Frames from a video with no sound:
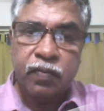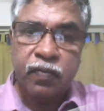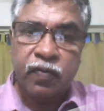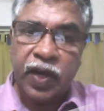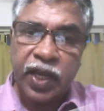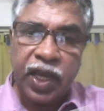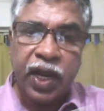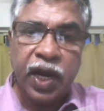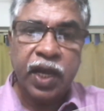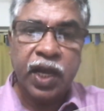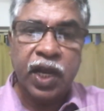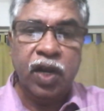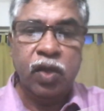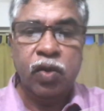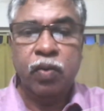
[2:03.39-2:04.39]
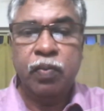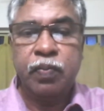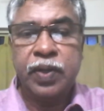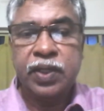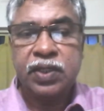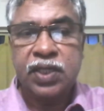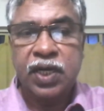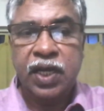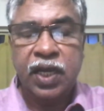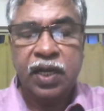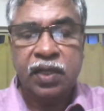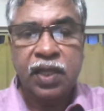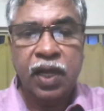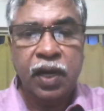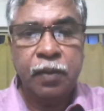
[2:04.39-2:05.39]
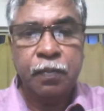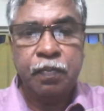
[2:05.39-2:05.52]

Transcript: வங்கி கணக்கிலேயோ பிரச்சனை இருந்தால்